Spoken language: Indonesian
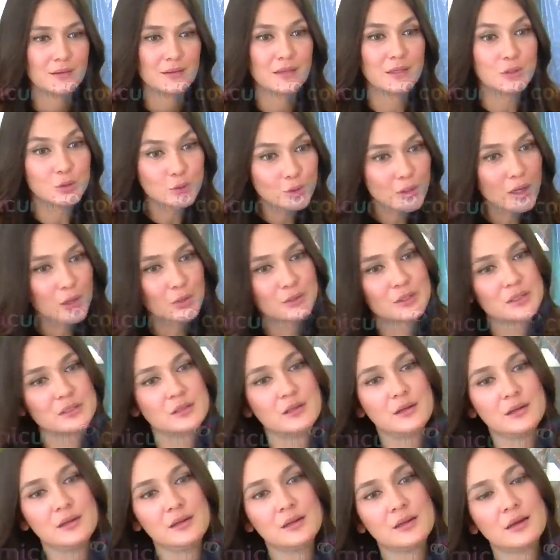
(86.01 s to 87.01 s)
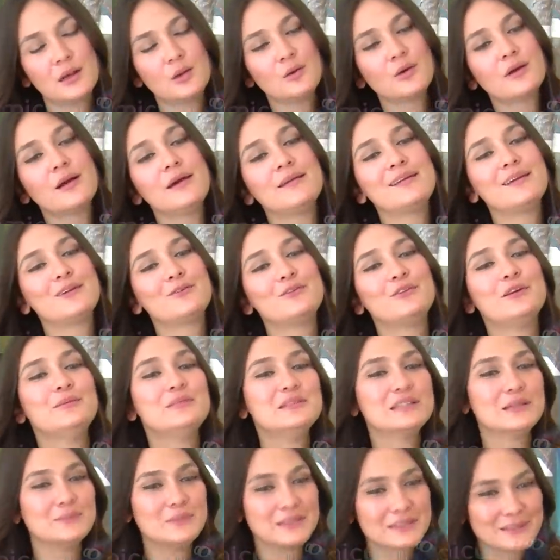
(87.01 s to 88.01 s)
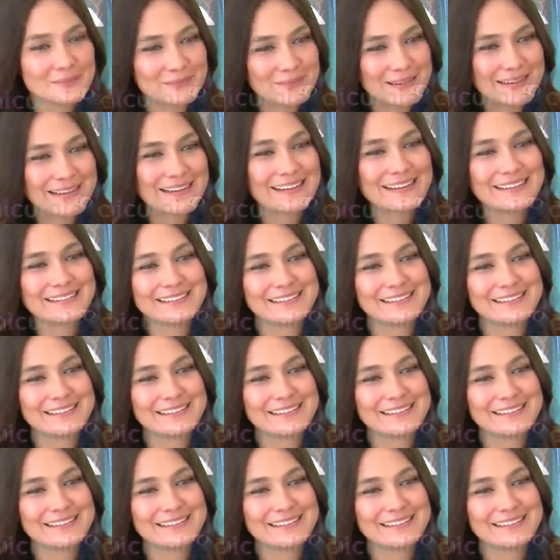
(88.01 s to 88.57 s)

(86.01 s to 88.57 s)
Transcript: itu kalau terjadi kalau nggak ya udah bisa berteman kan